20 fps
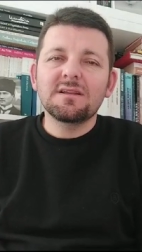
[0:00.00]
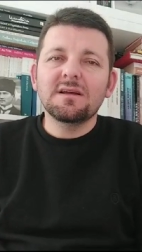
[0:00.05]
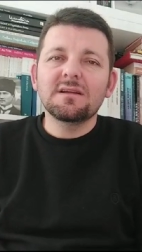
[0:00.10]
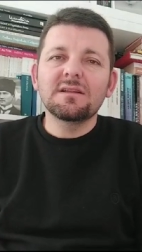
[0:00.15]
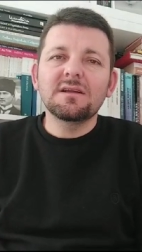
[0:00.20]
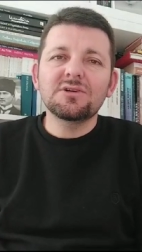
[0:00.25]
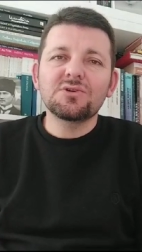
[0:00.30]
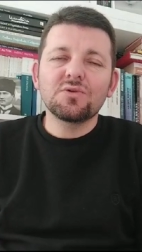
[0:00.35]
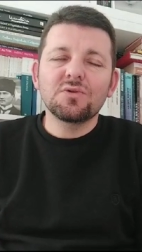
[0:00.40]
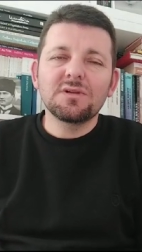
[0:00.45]

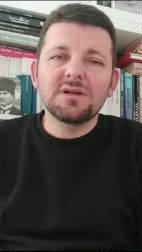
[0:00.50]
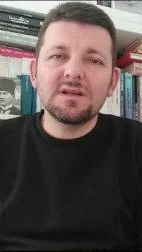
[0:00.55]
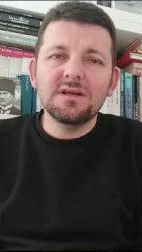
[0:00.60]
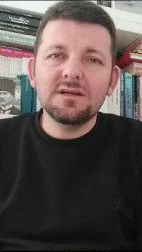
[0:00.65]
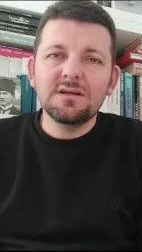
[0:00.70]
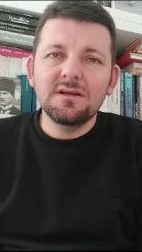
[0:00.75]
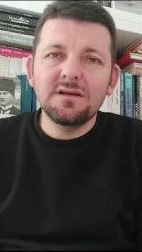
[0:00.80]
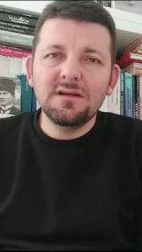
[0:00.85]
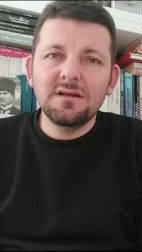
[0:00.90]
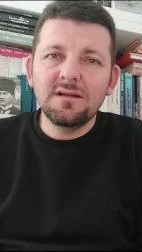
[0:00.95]
vatandaş
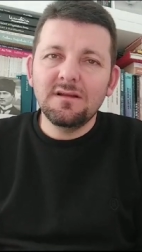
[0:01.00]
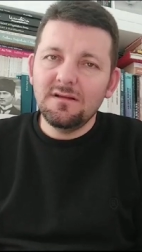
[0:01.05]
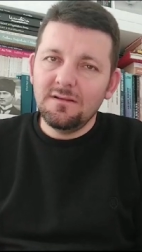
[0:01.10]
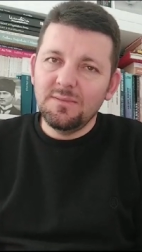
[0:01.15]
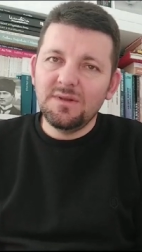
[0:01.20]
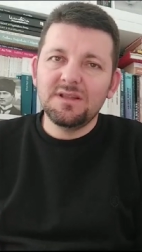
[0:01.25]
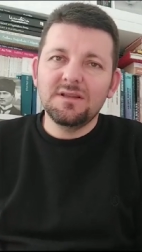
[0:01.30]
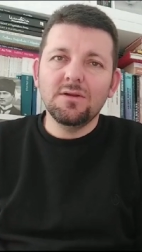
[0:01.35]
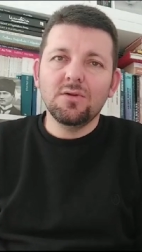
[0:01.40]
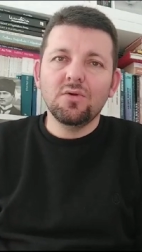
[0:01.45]
olarak
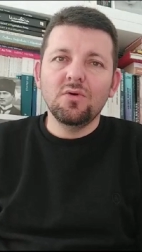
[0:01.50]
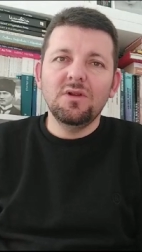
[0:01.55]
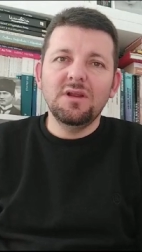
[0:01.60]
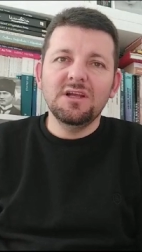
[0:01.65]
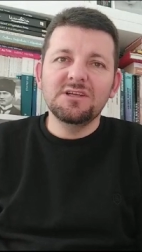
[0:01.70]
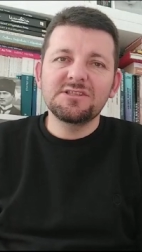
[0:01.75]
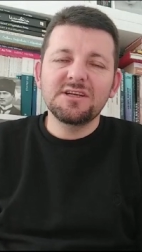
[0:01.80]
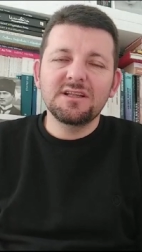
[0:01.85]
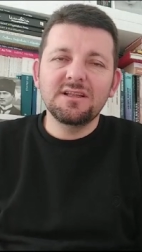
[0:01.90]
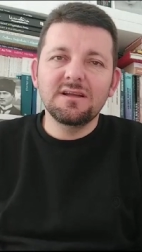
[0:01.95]
elbette
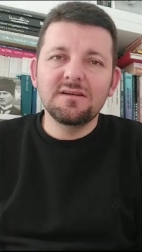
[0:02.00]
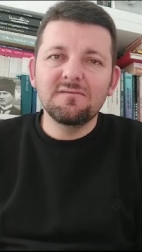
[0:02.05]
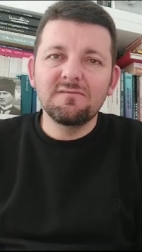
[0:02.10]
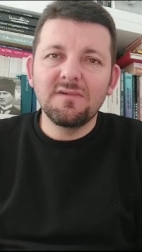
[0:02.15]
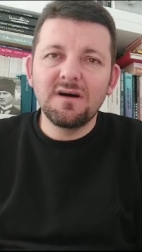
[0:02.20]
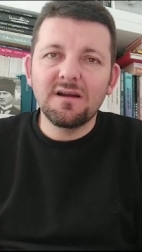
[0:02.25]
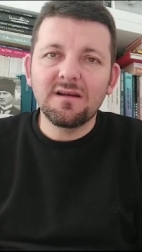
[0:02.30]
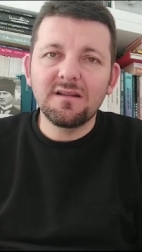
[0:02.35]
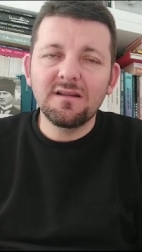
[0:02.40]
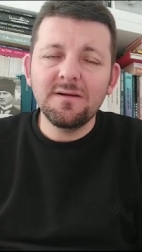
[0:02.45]

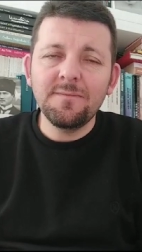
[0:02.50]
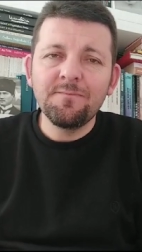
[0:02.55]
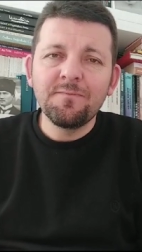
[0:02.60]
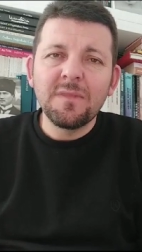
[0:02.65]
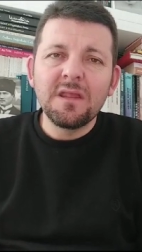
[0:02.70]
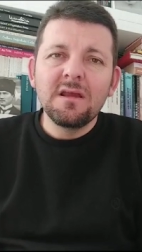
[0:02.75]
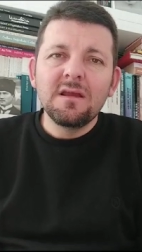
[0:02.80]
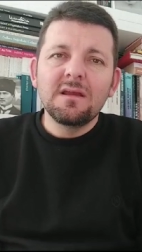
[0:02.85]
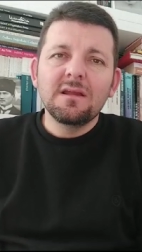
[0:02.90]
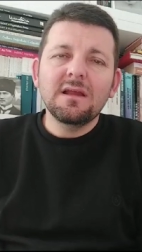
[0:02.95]
söyleyeceklerim vardı.